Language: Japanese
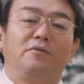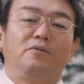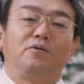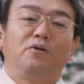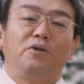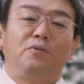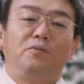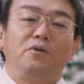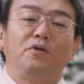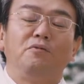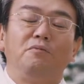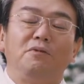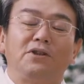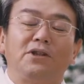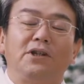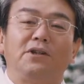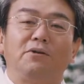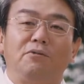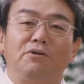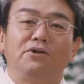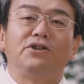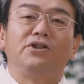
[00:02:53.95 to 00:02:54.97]
そういうものを見つ
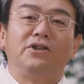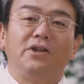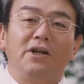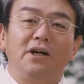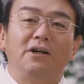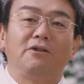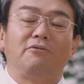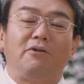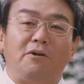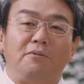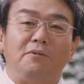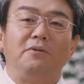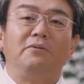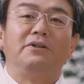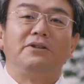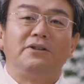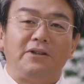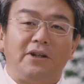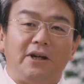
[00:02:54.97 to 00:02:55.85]
けてほしいなとは思います